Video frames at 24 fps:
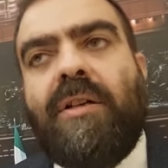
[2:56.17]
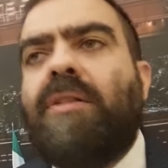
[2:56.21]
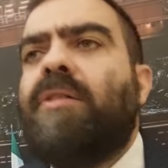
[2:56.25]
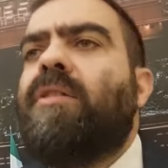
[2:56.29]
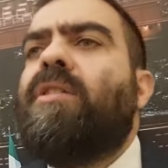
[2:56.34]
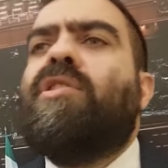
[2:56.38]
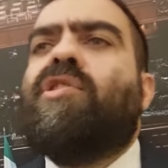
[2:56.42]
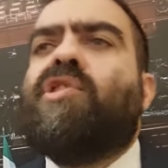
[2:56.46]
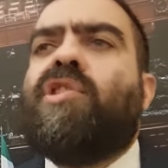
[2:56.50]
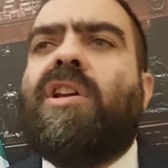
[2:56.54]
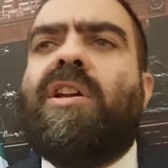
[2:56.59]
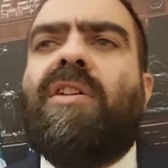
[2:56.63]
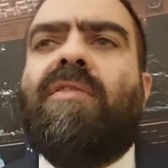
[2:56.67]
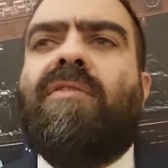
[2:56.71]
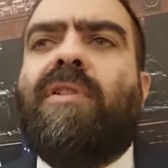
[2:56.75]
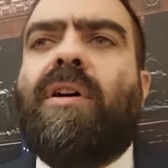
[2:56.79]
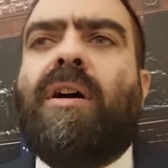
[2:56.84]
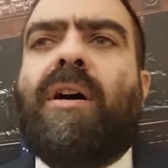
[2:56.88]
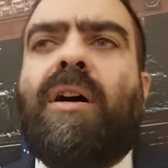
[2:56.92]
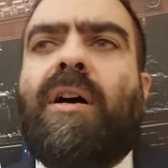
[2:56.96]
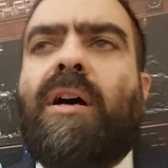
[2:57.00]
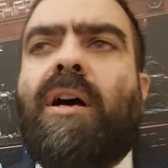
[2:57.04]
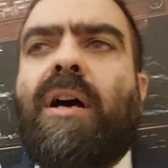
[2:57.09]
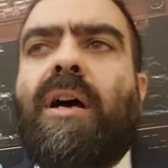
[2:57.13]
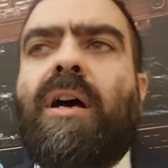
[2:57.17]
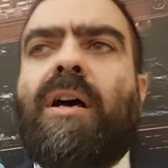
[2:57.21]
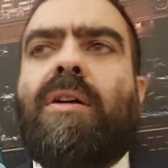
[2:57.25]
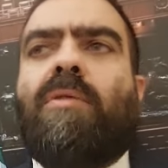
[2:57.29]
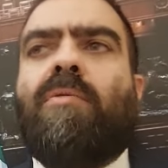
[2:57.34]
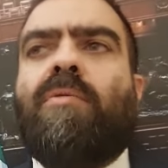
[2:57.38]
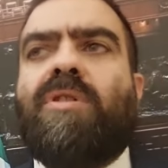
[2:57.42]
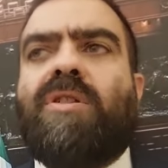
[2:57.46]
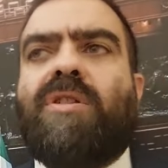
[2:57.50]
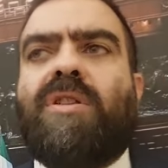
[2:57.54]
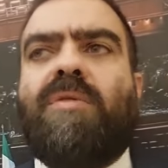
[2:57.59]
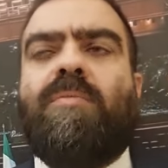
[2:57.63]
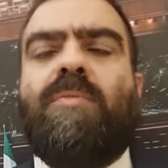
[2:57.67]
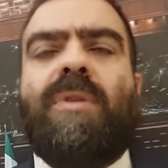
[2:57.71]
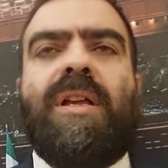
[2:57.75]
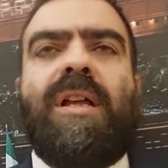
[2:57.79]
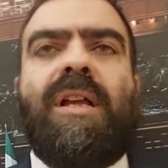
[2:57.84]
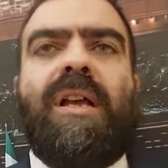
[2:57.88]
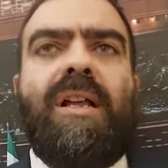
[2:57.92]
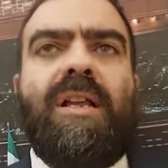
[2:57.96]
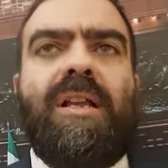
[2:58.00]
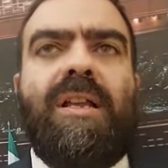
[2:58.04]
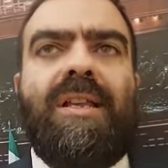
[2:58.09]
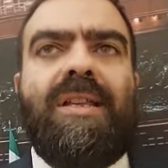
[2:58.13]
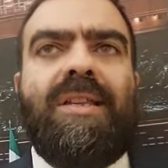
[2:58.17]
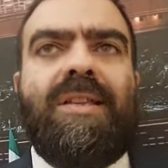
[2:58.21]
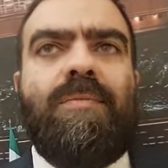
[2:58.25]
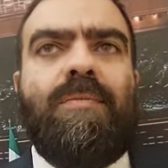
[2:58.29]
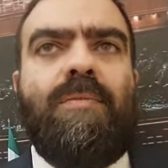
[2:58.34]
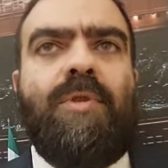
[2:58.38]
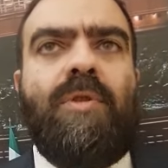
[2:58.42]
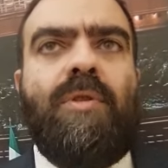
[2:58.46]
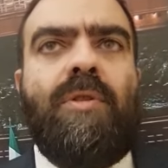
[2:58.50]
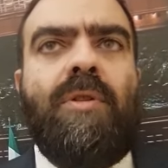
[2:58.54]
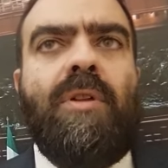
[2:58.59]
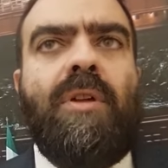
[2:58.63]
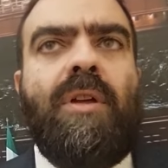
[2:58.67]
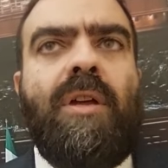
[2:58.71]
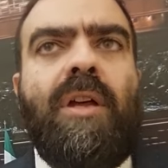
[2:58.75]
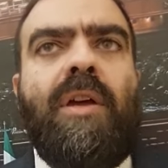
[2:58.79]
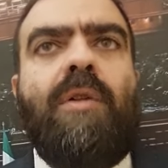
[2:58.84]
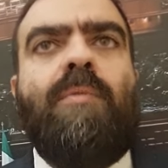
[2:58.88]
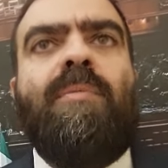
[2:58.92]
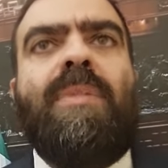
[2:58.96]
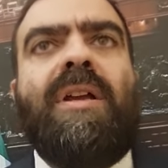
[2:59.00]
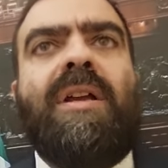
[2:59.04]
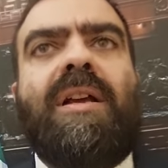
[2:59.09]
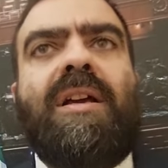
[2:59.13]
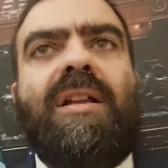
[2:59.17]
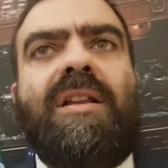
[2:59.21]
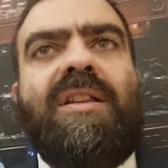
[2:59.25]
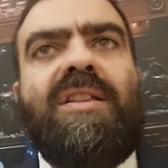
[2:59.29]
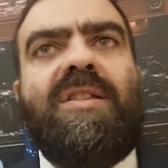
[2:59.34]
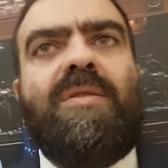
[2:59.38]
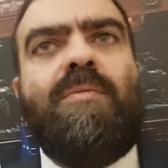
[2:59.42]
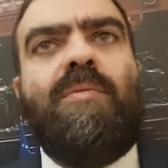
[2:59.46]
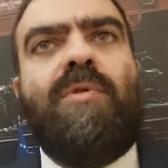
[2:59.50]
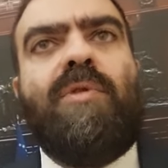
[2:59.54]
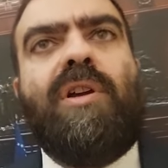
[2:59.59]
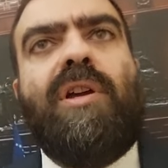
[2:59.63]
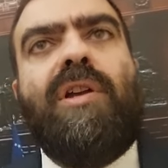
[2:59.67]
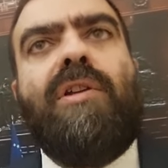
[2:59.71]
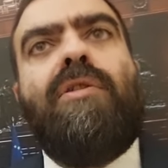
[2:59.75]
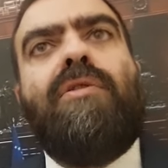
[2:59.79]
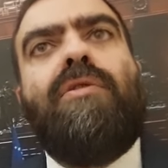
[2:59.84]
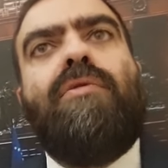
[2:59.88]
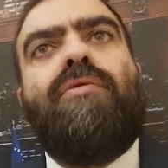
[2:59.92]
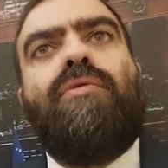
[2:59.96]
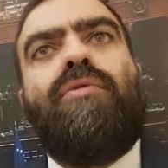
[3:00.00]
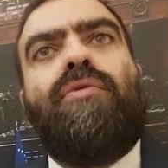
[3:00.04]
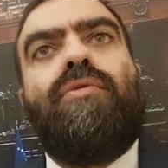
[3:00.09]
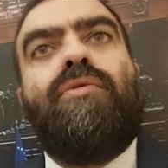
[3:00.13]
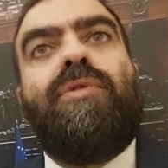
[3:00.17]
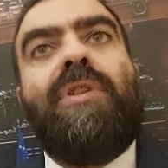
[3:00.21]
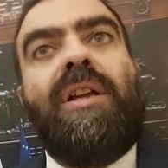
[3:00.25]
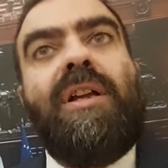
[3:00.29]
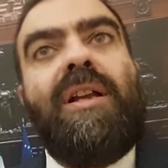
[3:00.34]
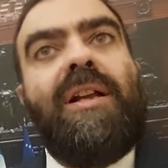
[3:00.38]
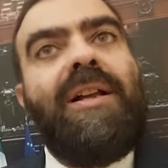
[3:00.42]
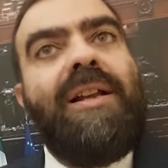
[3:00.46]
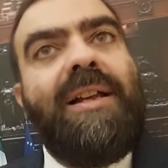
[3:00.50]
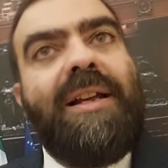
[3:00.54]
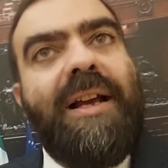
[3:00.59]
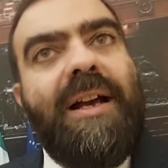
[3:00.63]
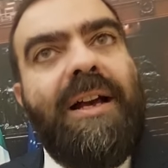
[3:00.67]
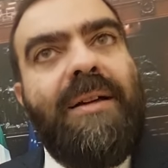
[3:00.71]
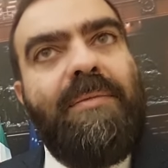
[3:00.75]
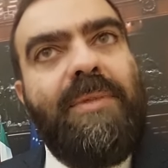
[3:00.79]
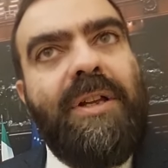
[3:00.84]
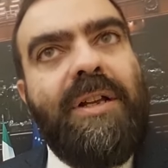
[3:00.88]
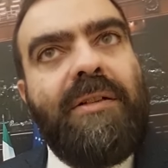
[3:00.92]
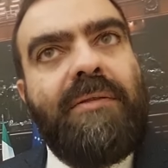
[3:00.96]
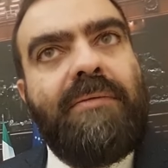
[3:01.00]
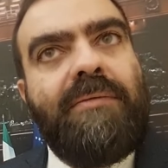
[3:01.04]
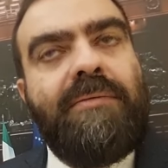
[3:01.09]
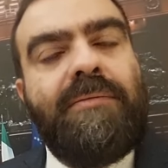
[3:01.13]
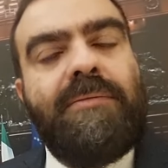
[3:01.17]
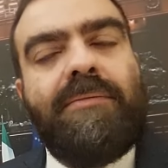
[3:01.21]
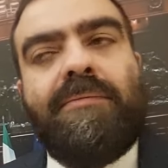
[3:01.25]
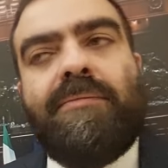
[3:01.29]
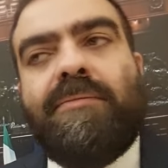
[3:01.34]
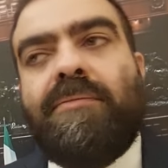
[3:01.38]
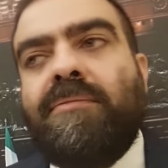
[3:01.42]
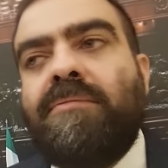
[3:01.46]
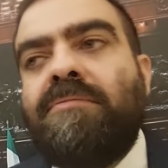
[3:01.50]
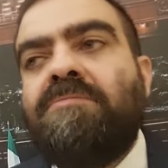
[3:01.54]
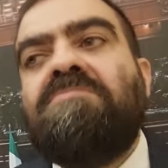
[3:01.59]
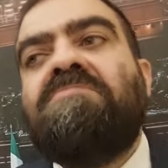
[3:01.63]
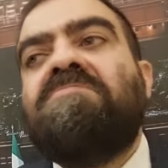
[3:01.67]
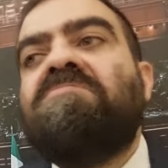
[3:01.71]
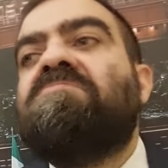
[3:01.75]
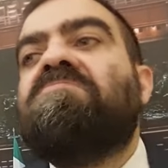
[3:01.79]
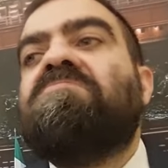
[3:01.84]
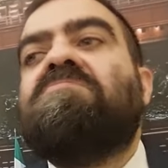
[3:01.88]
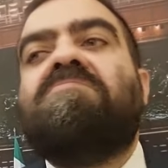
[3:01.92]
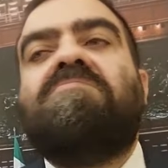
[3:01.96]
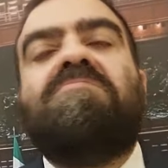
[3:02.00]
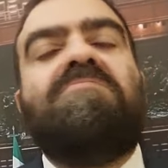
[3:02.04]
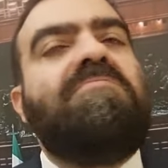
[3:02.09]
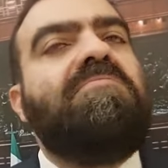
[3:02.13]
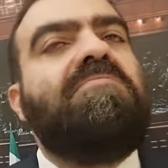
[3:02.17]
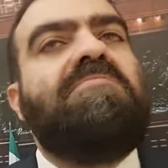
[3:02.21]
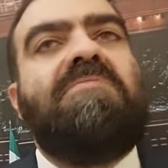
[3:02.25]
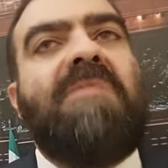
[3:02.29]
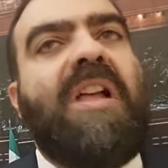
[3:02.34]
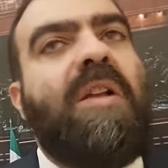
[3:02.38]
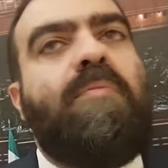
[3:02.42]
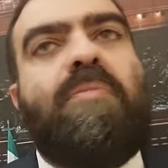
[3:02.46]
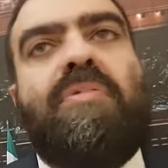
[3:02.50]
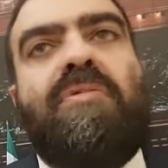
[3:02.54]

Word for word: diceva ah questo meccanismo è un meccanismo che non tutela le Camere dal